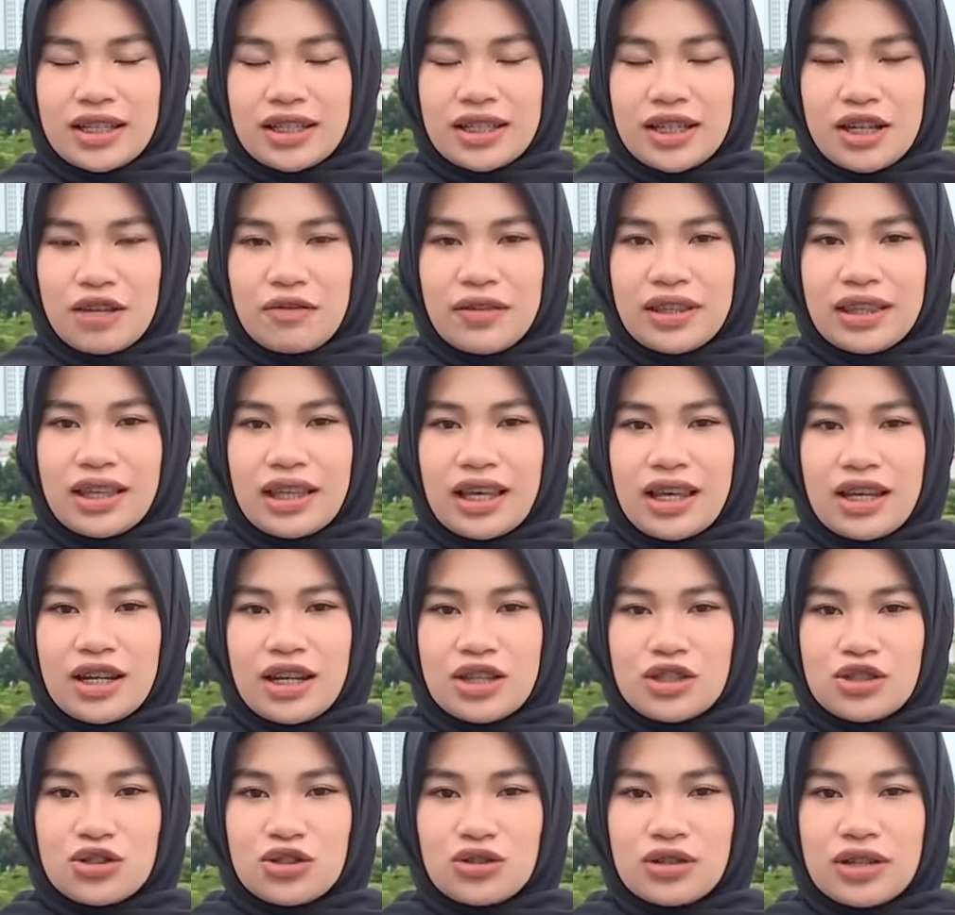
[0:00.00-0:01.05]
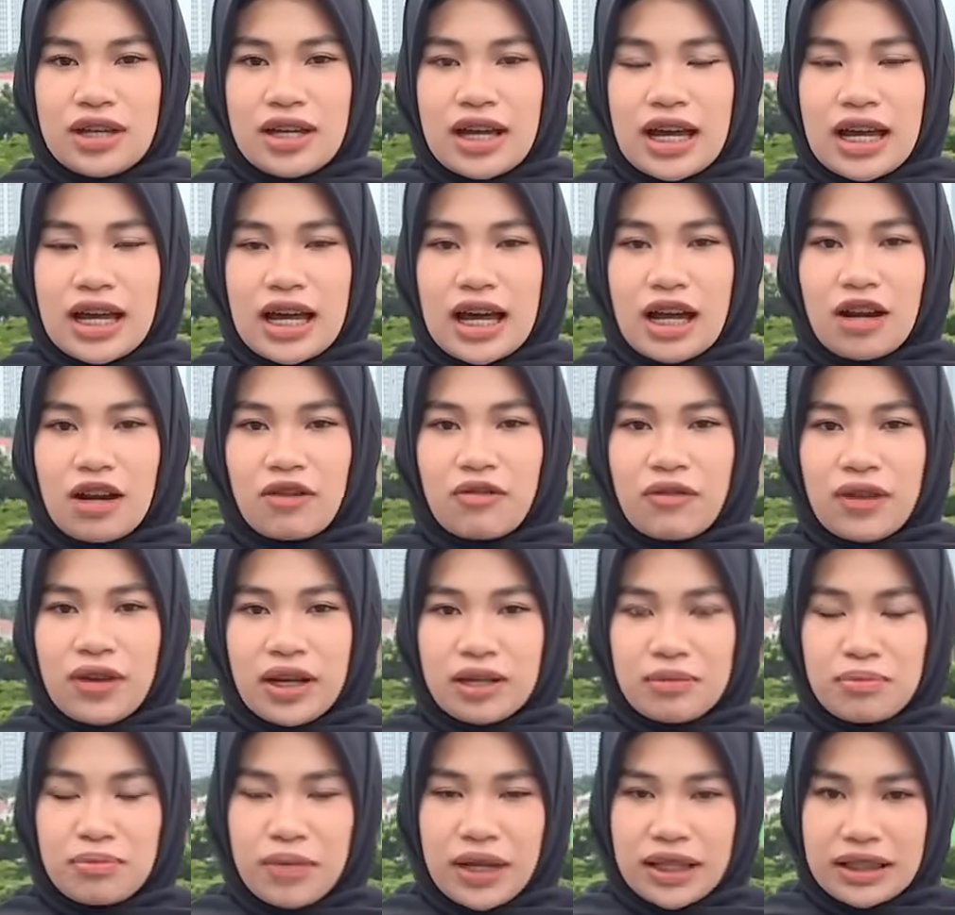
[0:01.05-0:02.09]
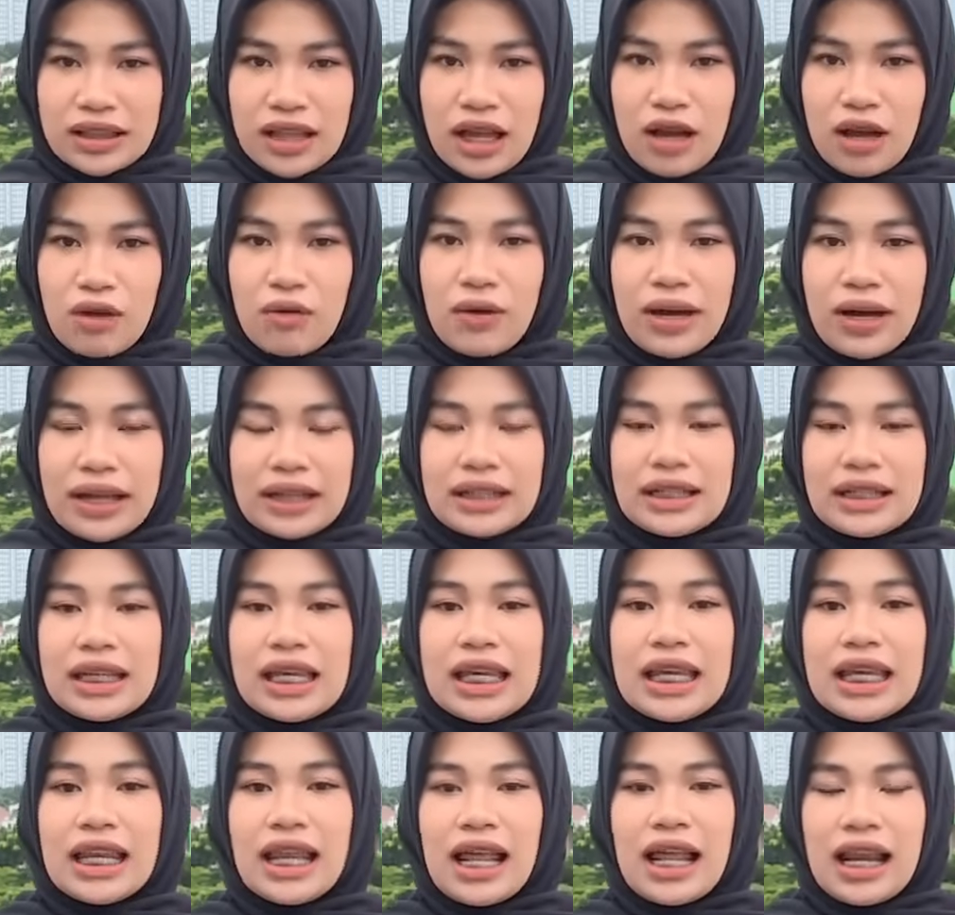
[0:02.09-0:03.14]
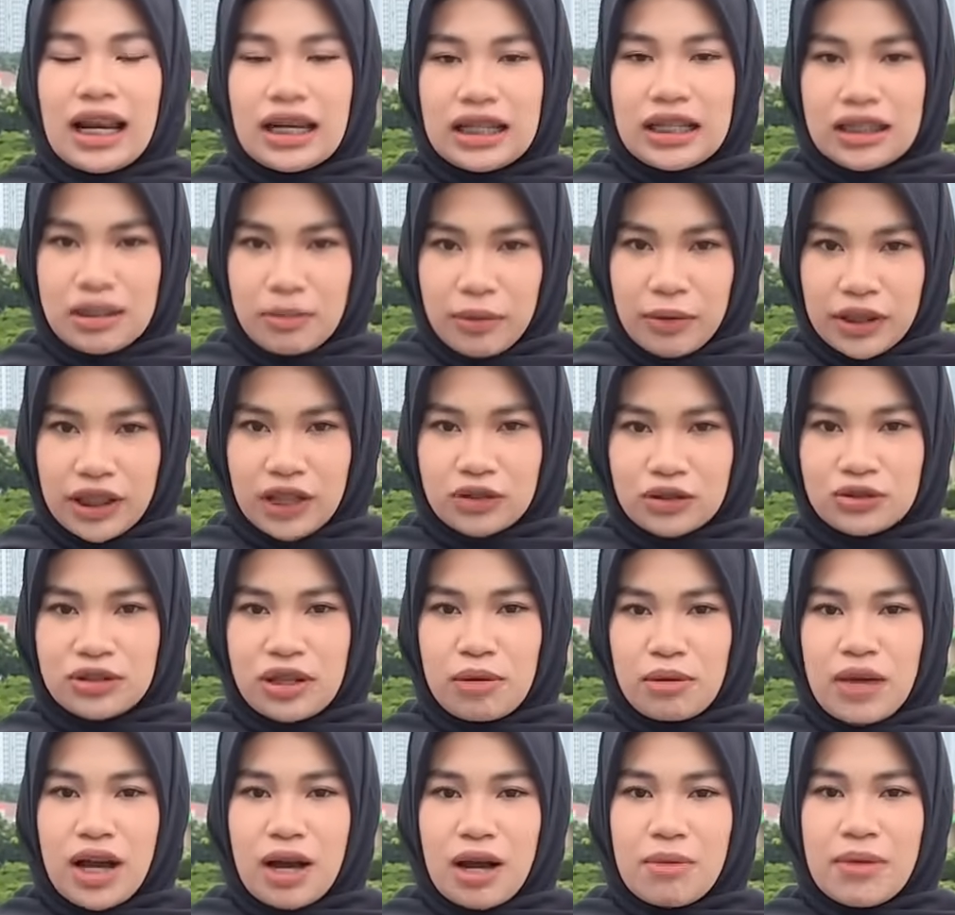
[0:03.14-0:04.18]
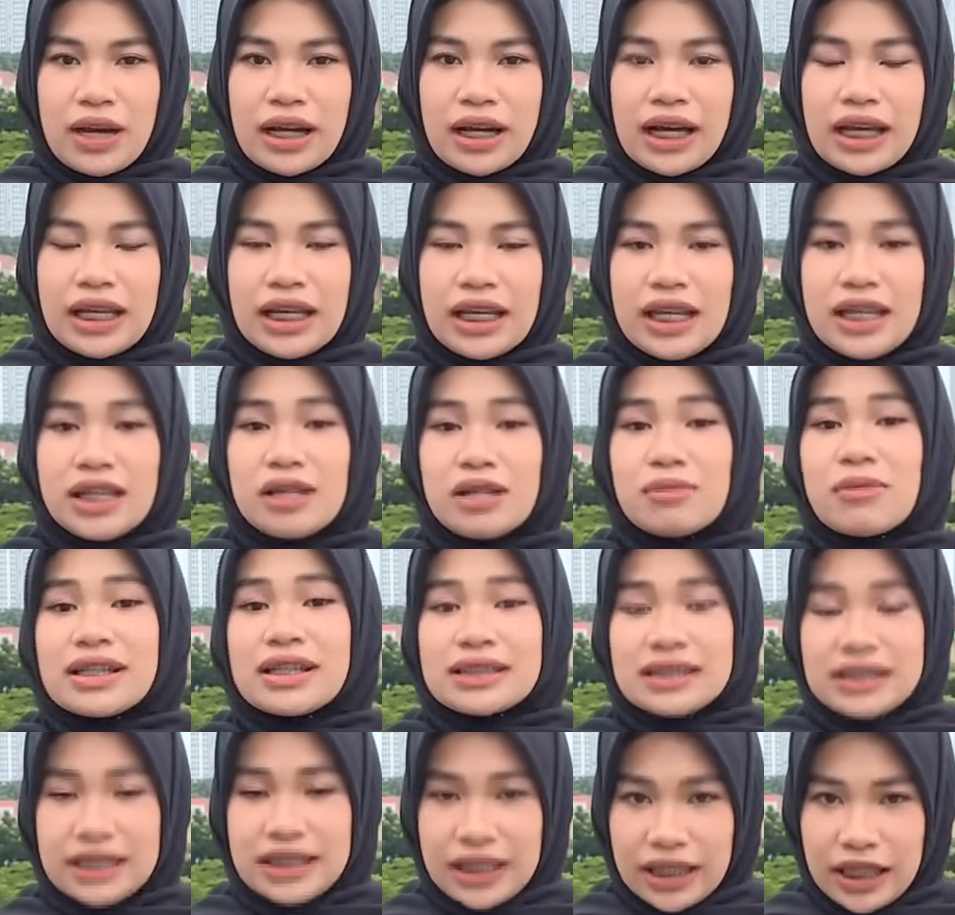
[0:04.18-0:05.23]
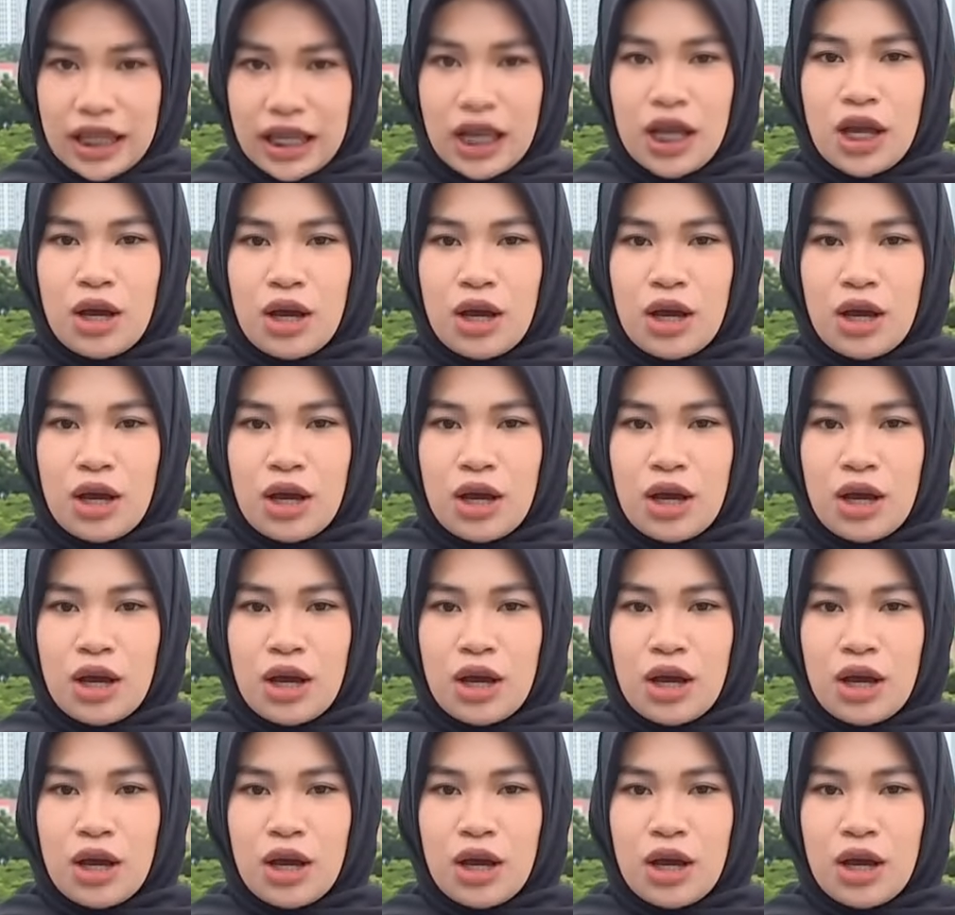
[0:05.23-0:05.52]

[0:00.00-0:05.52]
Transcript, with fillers: eh, Vita dan juga Alfat pantauan hilal di tempat langsung saya mengabarkan ini di Masjid